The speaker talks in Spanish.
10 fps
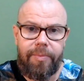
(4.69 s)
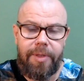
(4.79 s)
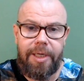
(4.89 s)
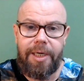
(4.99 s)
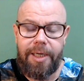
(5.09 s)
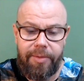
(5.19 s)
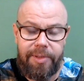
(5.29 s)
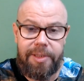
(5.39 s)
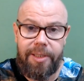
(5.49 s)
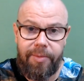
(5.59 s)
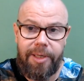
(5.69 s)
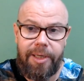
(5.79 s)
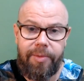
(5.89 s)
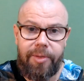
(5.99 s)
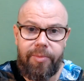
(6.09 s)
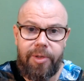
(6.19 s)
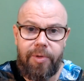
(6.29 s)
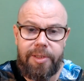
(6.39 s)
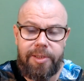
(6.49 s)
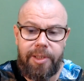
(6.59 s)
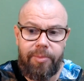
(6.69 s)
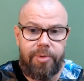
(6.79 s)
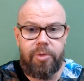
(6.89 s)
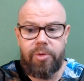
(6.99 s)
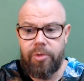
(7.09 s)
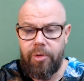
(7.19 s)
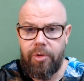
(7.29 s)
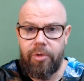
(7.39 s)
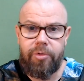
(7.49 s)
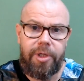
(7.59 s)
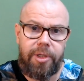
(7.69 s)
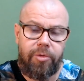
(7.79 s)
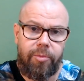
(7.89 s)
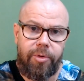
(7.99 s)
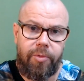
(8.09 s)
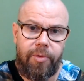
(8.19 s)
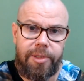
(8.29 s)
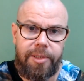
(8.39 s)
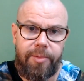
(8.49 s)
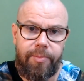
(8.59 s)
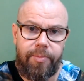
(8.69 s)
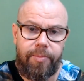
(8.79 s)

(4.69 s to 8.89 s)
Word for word: en la cabecera van a ver mi WhatsApp, solo contesto por WhatsApp,